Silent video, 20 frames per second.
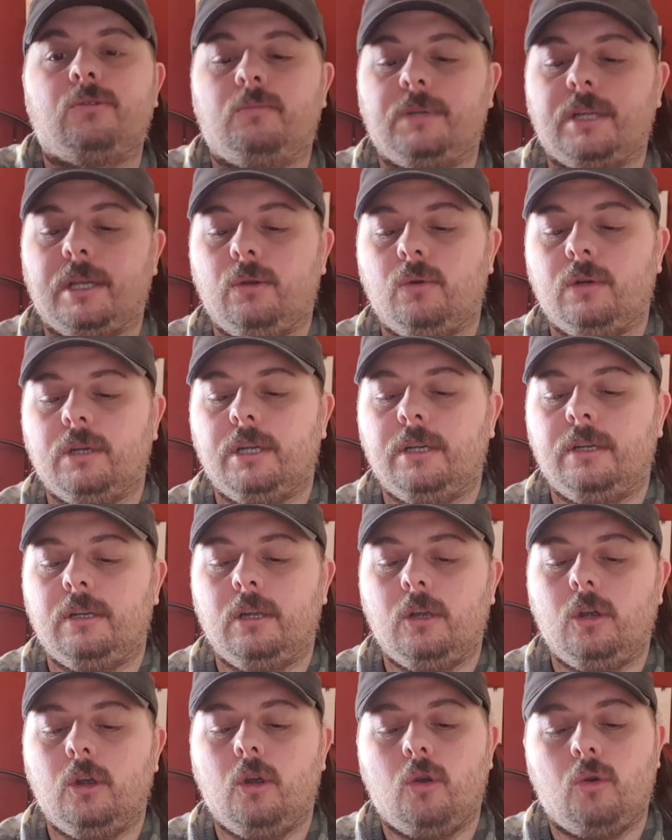
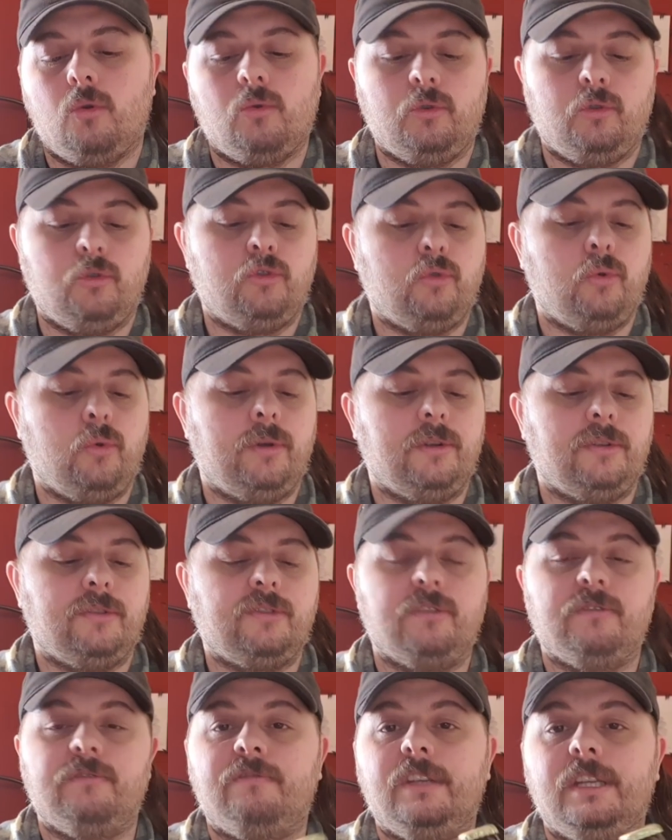Umdrehungen und ein
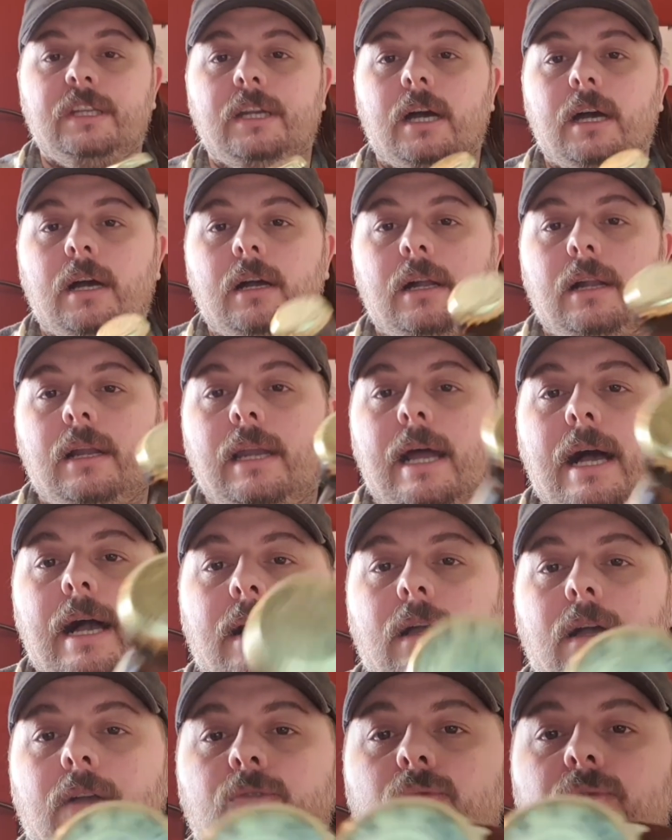schönes Wiener
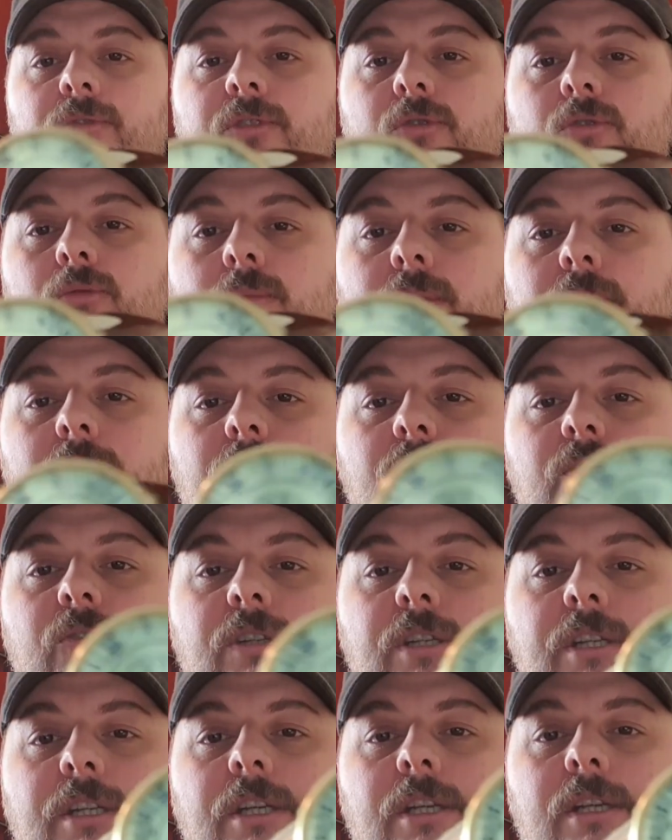Lager. So sieht
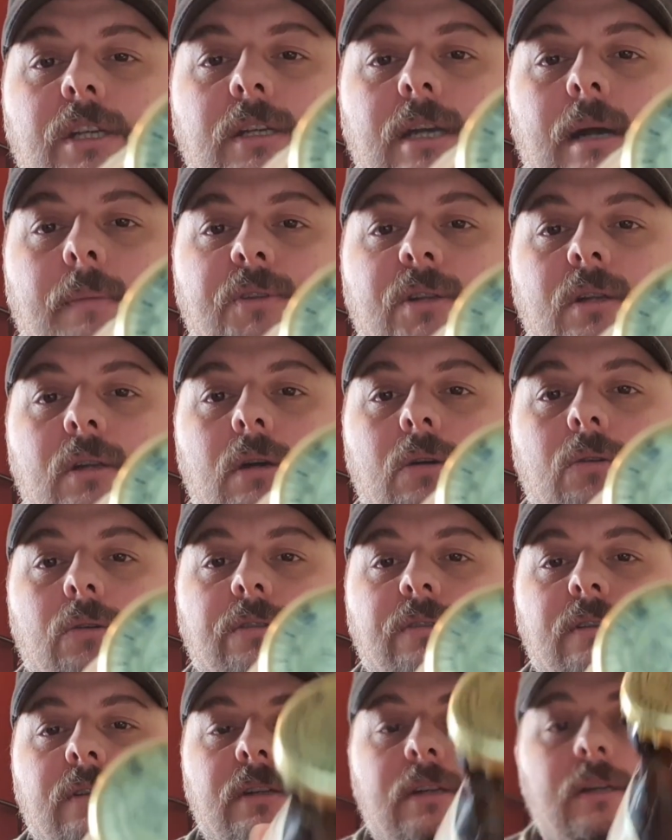übrigens die Kapsel
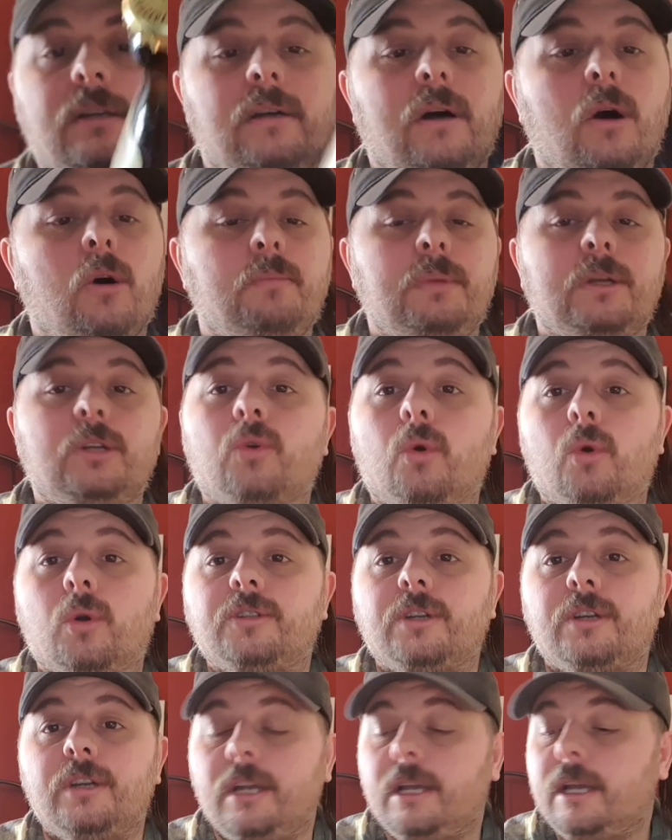aus. Ne? Auch
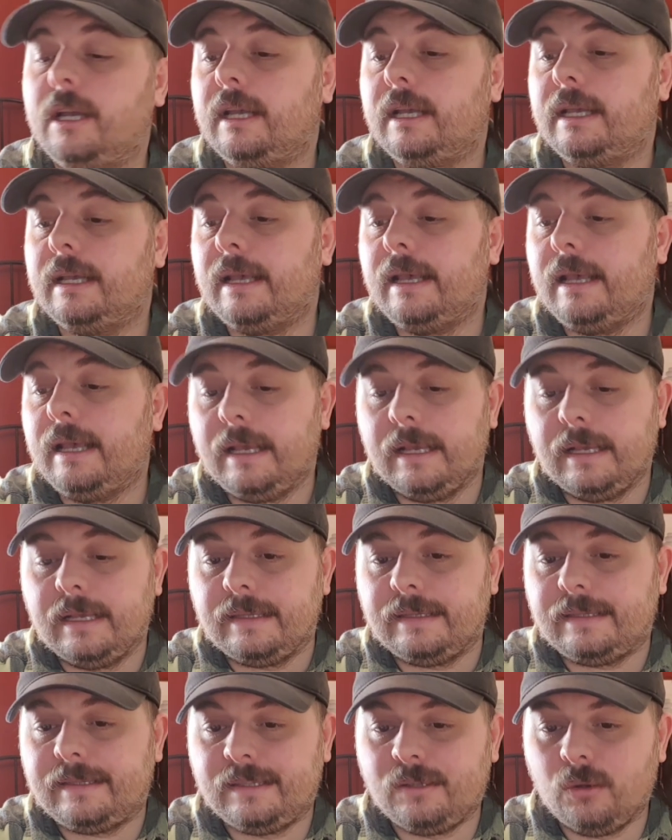bedruckt.
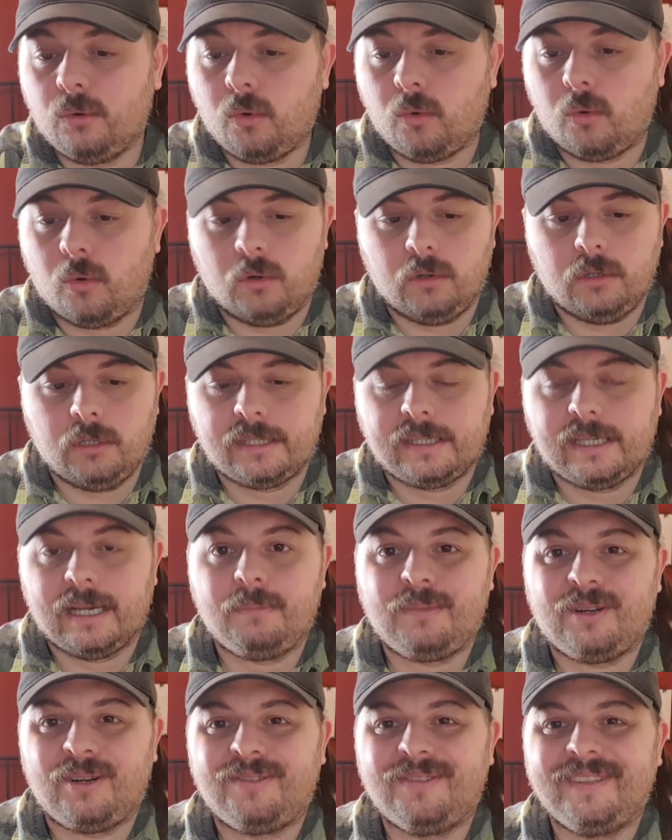So, ich
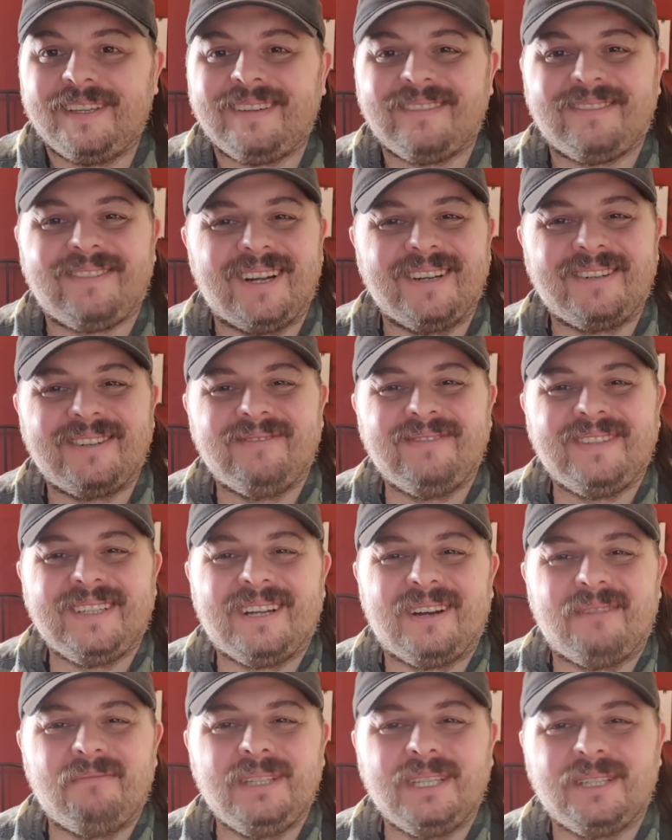habe auf jeden Fall schon
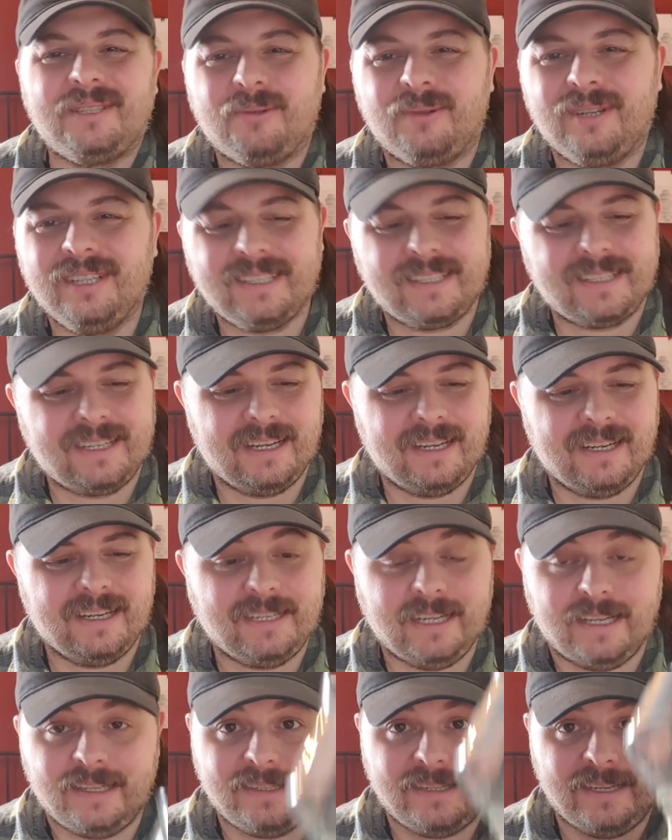wieder Bierdurst.
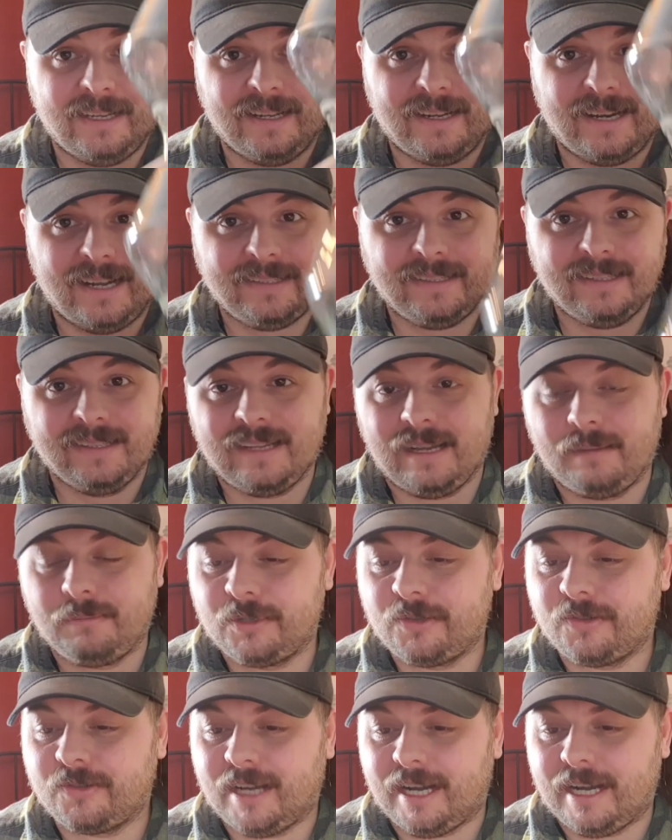Tastingglas ist am
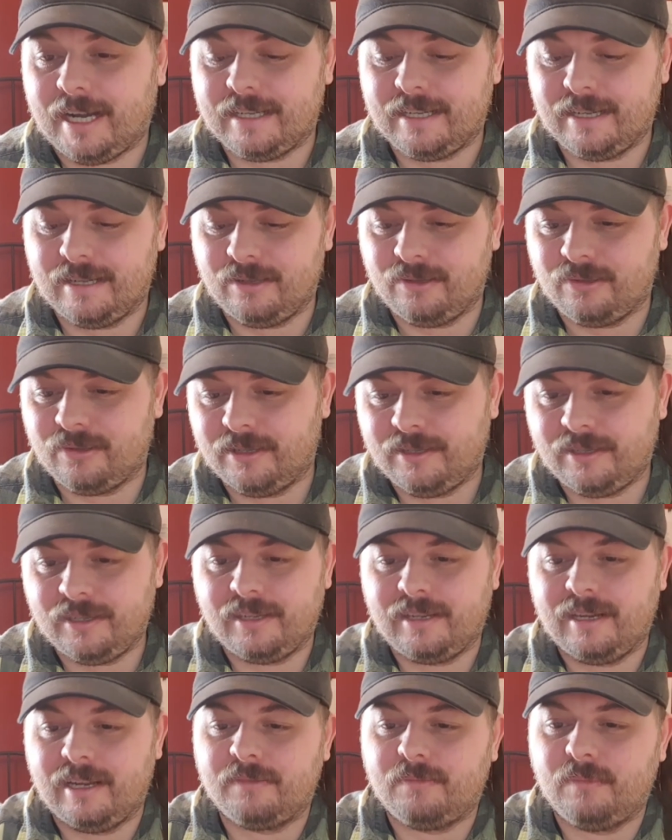Start und
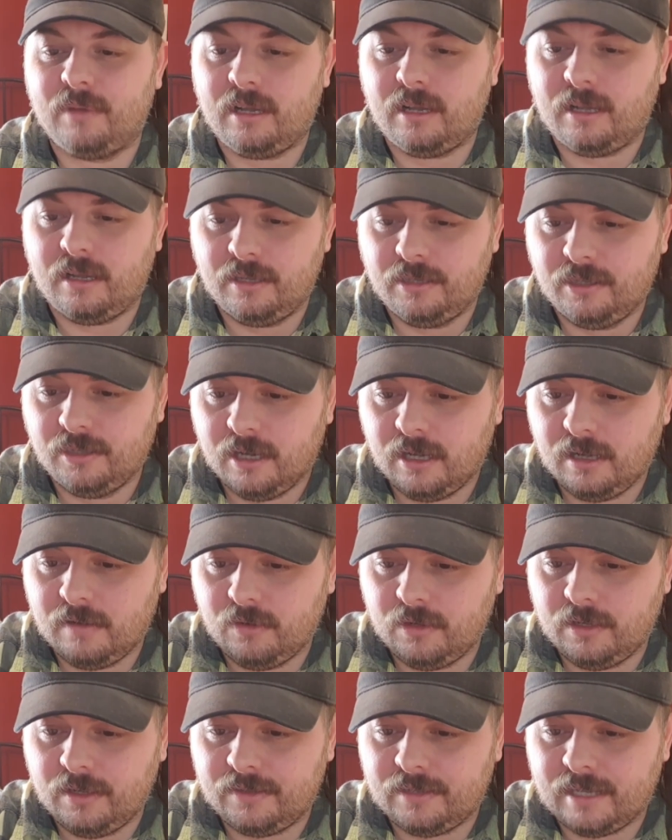ich lasse mal hier,
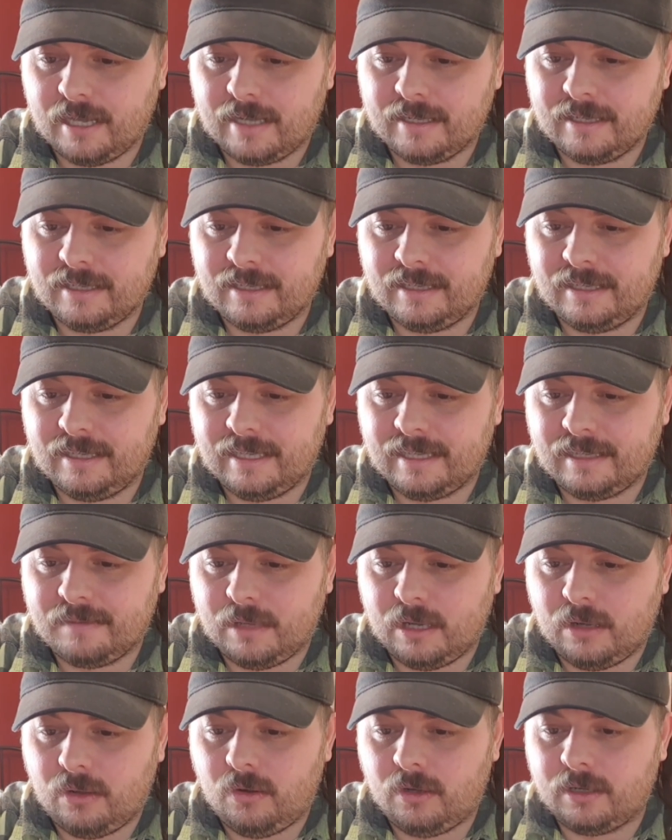würde ich sagen, jetzt
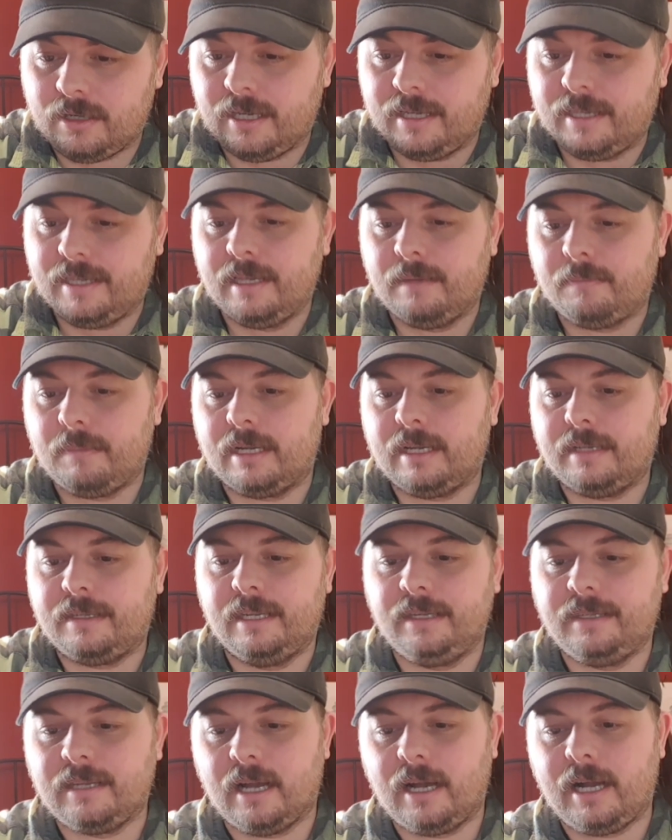mal ordentlich hier mal das
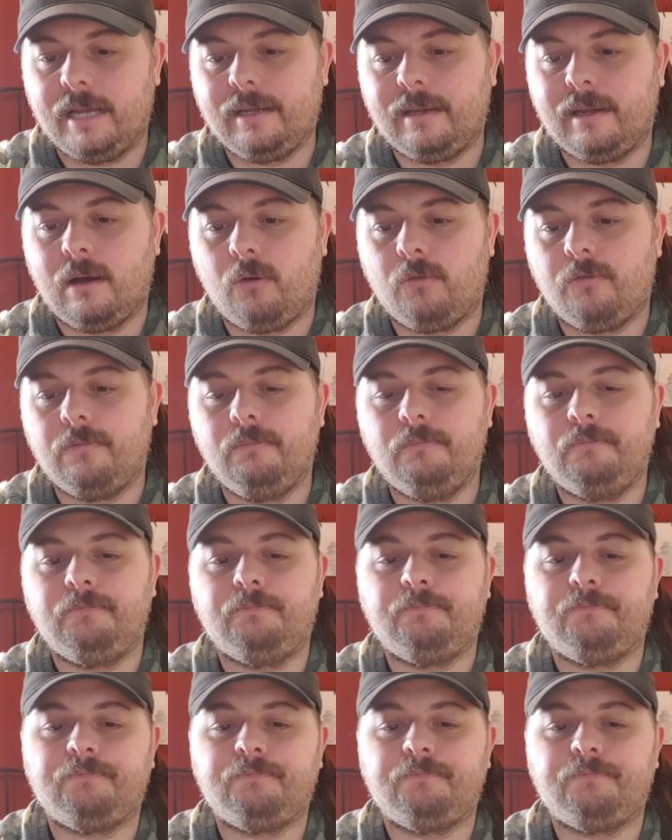Ding da reinlaufen.